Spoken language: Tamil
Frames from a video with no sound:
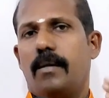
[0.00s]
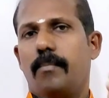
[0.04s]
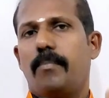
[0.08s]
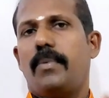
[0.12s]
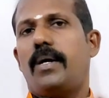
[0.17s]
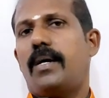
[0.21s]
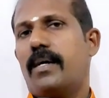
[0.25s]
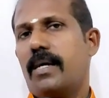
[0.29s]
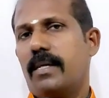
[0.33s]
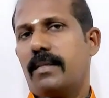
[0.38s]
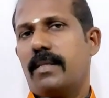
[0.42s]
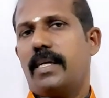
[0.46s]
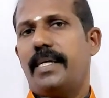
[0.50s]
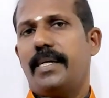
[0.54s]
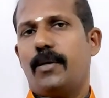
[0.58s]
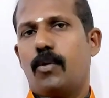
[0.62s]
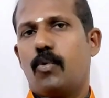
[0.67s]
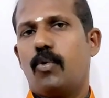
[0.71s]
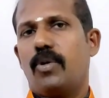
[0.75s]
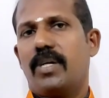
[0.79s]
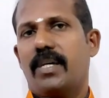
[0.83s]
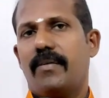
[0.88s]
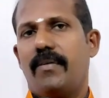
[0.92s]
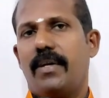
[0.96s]
கவனத்தை
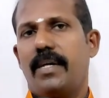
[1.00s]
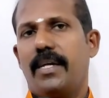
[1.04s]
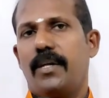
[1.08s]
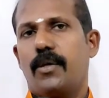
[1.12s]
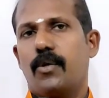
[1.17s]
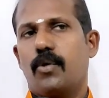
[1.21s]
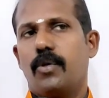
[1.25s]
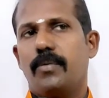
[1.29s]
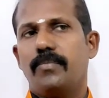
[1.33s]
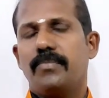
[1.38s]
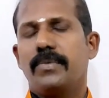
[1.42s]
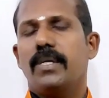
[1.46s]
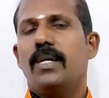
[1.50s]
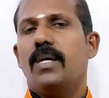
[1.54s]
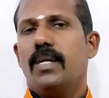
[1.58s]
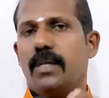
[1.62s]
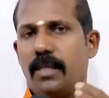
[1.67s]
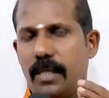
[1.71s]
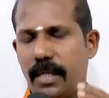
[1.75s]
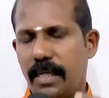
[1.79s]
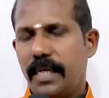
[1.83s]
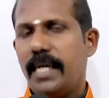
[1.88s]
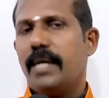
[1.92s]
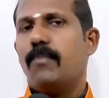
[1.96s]
நீங்கள் கொடுக்க வேண்டியிருக்கும்
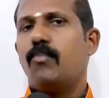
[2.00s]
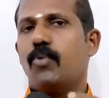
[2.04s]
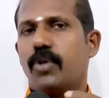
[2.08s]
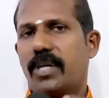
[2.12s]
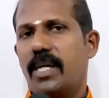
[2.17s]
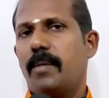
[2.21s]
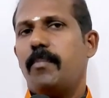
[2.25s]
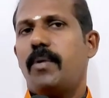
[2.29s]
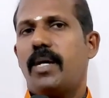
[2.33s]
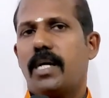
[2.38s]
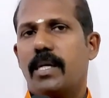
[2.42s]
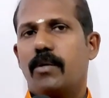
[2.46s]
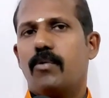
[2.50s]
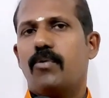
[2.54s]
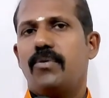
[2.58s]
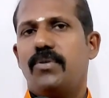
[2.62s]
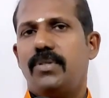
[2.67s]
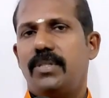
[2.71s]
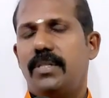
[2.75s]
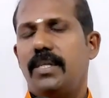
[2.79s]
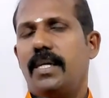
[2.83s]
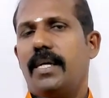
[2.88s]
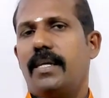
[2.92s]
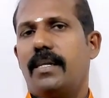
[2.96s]
இங்கே முக்கியமான ஒரு
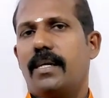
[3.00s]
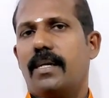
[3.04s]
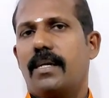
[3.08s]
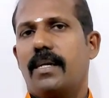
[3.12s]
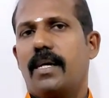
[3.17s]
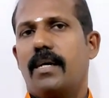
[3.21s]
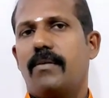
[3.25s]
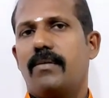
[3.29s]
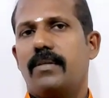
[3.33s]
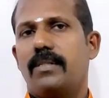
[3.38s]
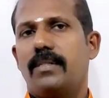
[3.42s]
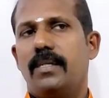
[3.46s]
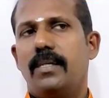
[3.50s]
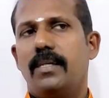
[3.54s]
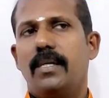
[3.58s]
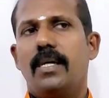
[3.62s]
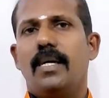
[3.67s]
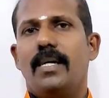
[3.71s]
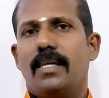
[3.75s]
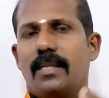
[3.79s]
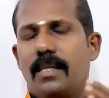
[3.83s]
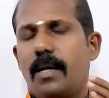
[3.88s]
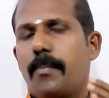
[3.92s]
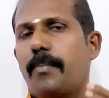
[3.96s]
விஷயம் என்னென்னா வந்து
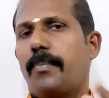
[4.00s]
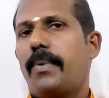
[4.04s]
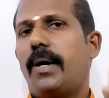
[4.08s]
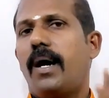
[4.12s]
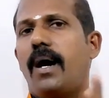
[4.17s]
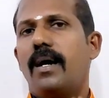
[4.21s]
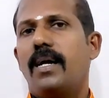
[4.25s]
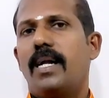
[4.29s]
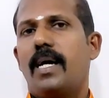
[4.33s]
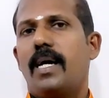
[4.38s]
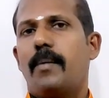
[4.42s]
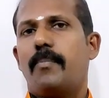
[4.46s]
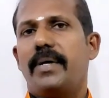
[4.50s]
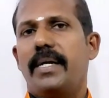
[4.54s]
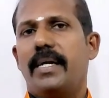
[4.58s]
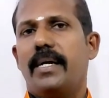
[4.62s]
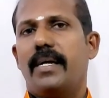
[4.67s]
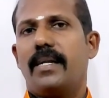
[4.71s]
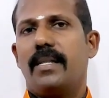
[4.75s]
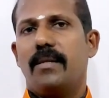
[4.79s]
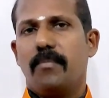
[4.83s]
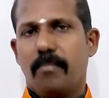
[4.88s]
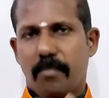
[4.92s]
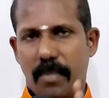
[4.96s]
இந்த பால்
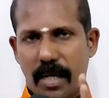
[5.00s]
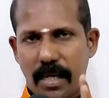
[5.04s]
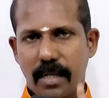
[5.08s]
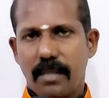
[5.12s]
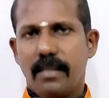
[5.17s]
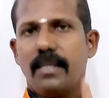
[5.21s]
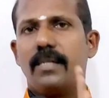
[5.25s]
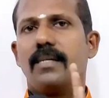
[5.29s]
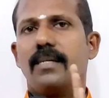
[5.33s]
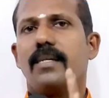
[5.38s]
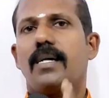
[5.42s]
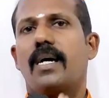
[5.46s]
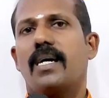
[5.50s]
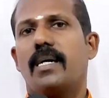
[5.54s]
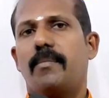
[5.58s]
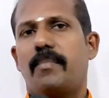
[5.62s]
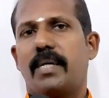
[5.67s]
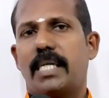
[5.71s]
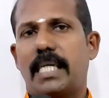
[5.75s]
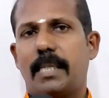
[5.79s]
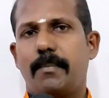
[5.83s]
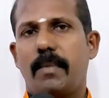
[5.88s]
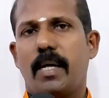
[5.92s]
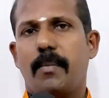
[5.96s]
அப்படிங்கிறது மருந்துக்காக
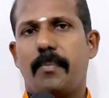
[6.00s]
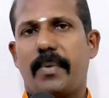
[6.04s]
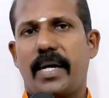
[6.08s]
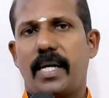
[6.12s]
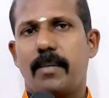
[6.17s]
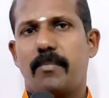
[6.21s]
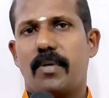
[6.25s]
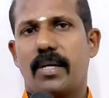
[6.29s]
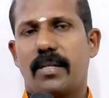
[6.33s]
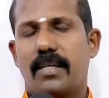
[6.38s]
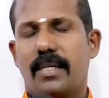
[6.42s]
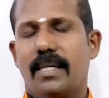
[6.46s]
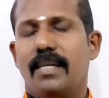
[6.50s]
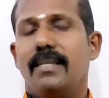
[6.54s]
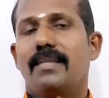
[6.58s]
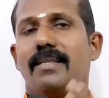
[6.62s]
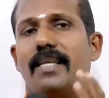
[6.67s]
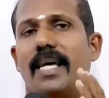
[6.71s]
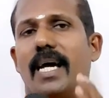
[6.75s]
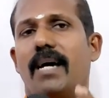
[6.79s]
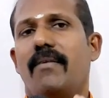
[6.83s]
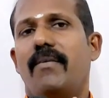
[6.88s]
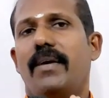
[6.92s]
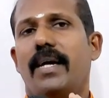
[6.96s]
மட்டுமே பயன்படுத்துங்க
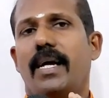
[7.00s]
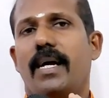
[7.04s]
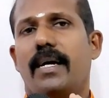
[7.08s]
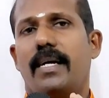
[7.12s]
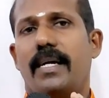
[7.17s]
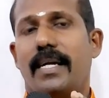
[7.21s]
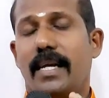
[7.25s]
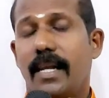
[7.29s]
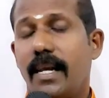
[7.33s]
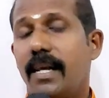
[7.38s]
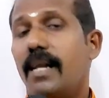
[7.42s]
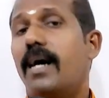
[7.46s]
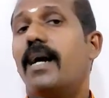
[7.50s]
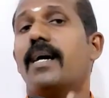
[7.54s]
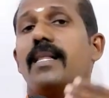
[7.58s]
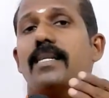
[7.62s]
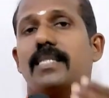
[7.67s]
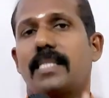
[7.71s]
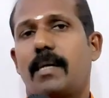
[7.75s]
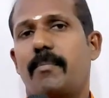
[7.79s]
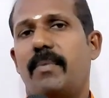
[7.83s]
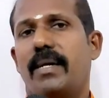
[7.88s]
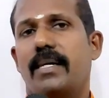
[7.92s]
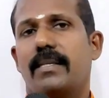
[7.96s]
தேவையை இல்லாத
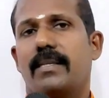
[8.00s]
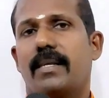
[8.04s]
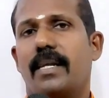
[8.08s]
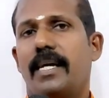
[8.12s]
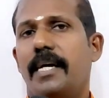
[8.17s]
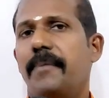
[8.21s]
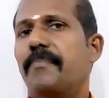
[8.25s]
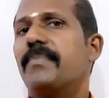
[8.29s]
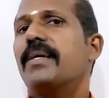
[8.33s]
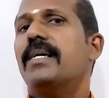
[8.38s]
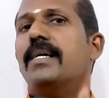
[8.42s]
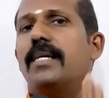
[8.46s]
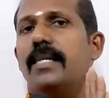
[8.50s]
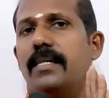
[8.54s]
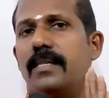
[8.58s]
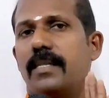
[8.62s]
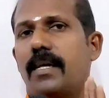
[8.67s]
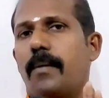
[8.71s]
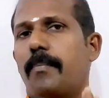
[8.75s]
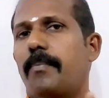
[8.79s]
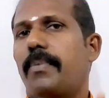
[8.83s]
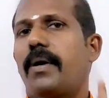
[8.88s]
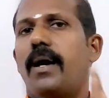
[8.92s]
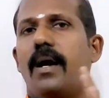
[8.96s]
சமயத்தில்
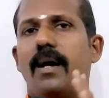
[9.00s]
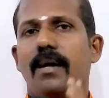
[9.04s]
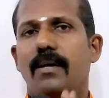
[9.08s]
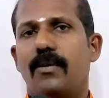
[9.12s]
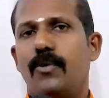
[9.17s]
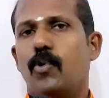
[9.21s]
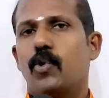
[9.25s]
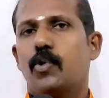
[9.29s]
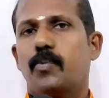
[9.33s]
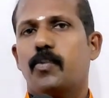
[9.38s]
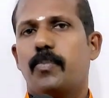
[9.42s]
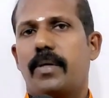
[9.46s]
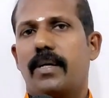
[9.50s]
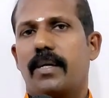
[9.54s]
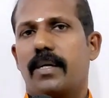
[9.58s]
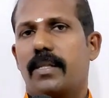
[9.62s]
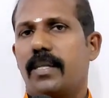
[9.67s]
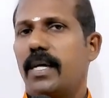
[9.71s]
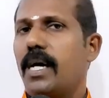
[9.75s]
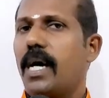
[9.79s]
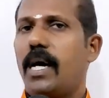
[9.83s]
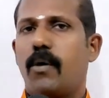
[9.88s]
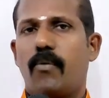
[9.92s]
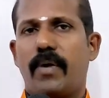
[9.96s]
இந்த பால் யூஸ்
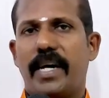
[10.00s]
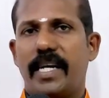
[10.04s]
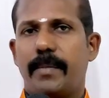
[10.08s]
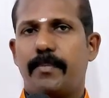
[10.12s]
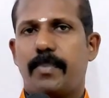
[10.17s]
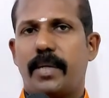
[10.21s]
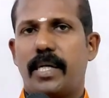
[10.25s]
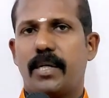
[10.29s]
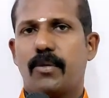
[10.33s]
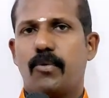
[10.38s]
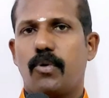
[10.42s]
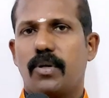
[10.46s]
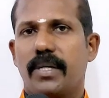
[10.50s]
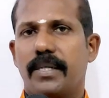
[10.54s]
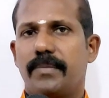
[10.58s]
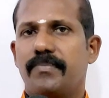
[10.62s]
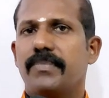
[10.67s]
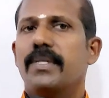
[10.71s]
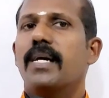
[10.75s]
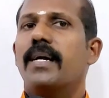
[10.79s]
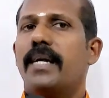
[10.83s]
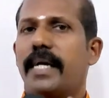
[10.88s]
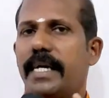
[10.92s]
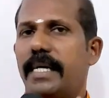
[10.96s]
பண்ணுறத அவாய்ட் பண்ணிக்கோங்க
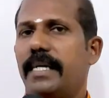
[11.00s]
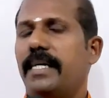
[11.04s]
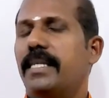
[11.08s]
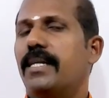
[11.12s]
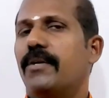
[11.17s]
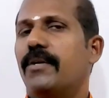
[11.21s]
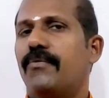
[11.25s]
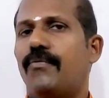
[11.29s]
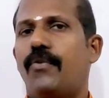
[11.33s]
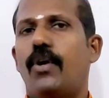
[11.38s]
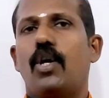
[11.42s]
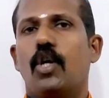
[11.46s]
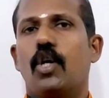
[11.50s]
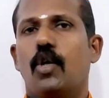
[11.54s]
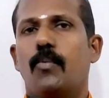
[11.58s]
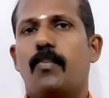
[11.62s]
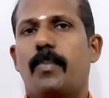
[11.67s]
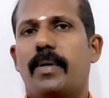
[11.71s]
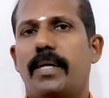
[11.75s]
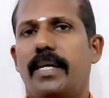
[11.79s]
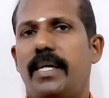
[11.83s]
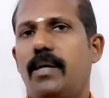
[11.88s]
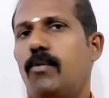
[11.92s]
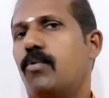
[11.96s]
ரைட் இதை ஃபாலோ
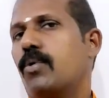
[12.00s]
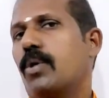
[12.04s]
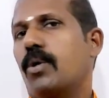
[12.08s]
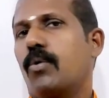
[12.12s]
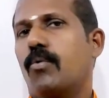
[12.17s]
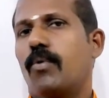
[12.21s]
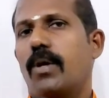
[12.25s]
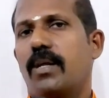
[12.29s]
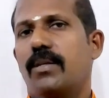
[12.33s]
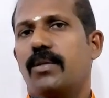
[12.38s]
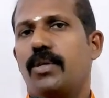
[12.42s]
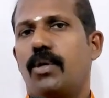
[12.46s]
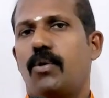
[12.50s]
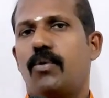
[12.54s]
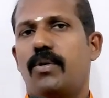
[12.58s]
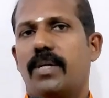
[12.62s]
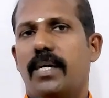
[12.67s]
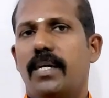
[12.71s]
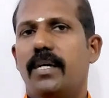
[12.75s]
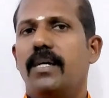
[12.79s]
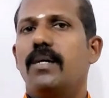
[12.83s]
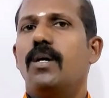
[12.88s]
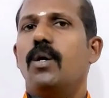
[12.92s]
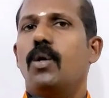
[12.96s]
பண்ணி உங்கள் குழந்தையோட